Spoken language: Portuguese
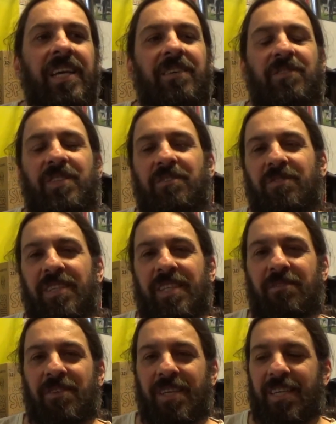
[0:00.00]
Você vê,
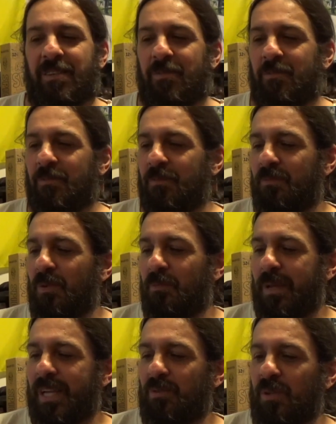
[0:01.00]
teve aquele
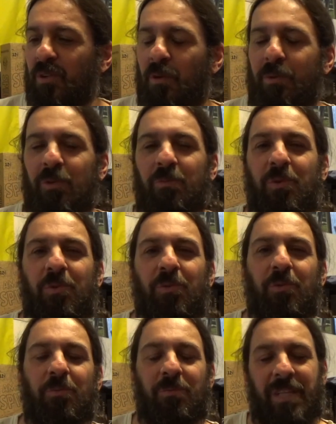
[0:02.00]
momento na Copa do
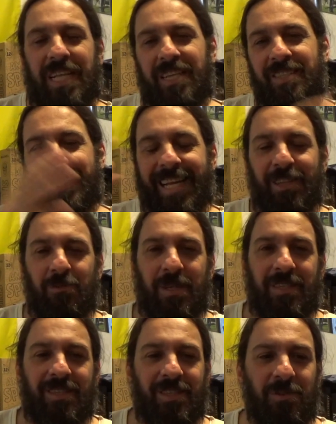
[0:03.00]
Mundo, na estreia do
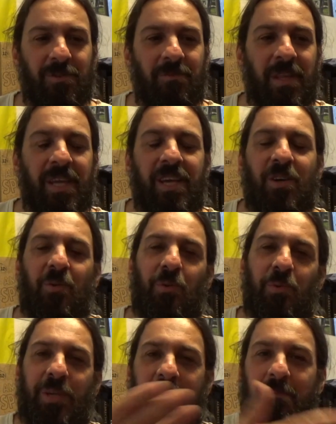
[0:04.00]
Brasil,
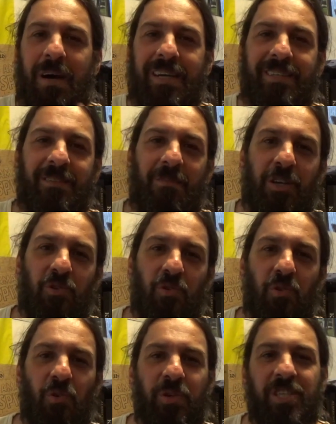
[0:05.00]
o Neymar se
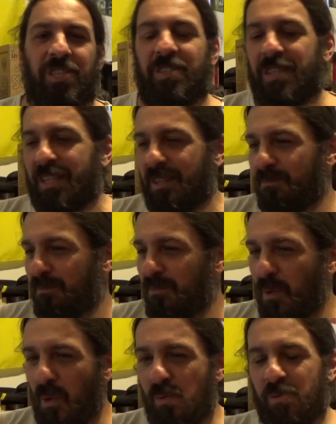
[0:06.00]
machucou e um
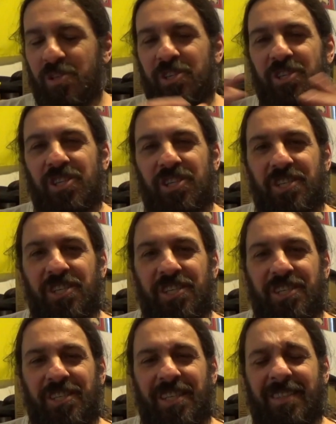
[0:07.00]
monte de,
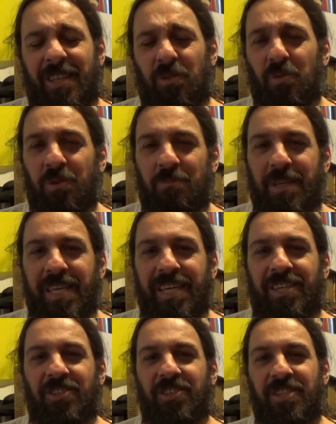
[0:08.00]
dessa turminha
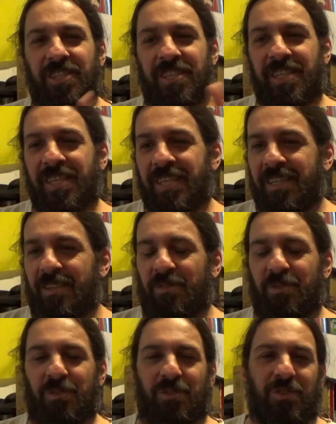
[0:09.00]
aí de
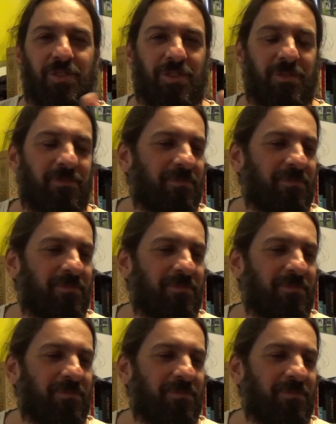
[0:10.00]
os